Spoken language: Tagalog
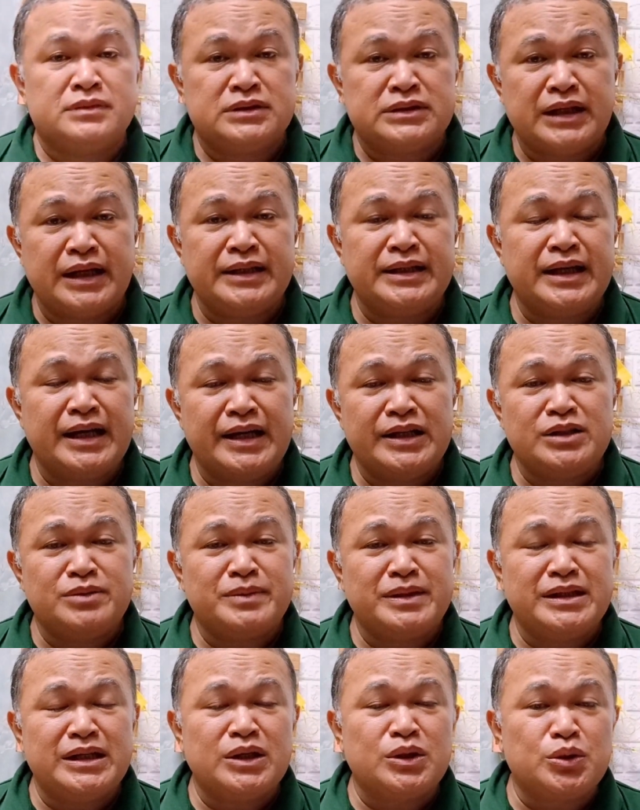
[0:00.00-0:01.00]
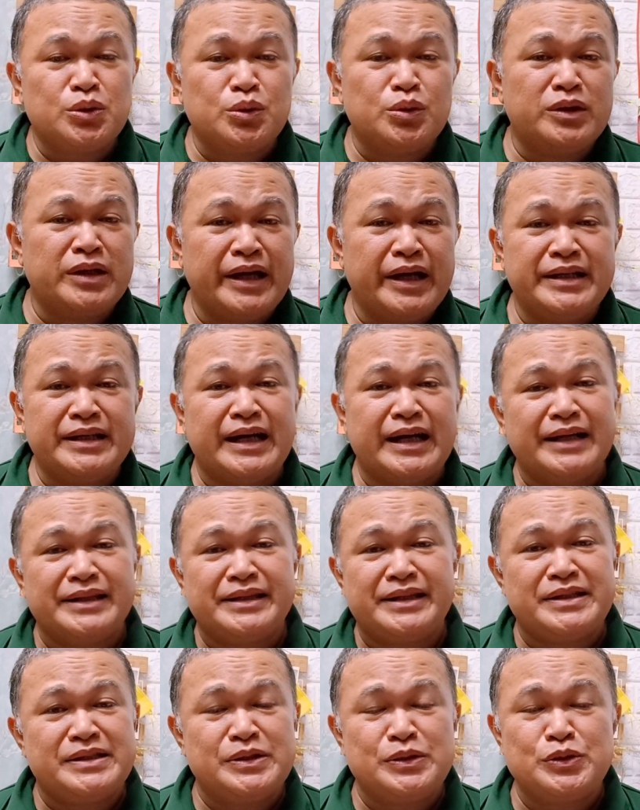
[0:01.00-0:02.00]
Sana anuman ang kulay na
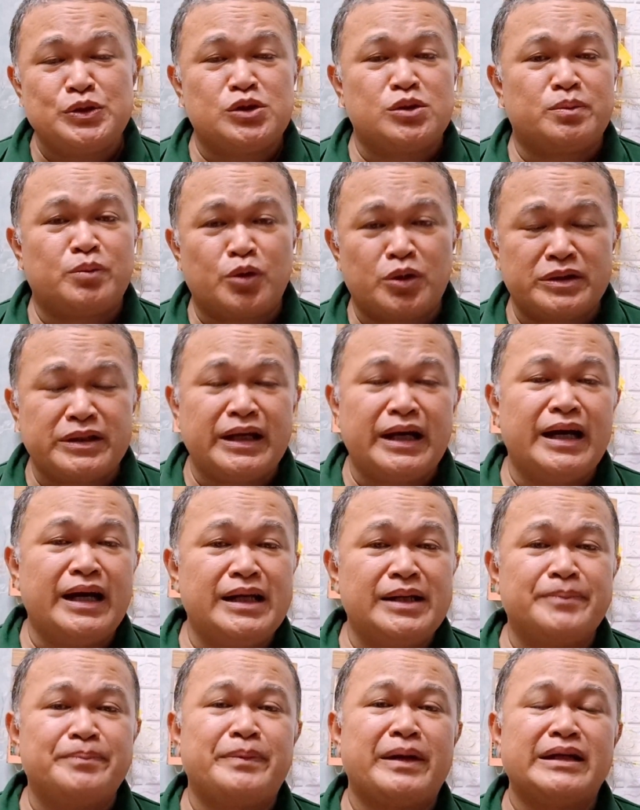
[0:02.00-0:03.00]
ating sinusuportahan,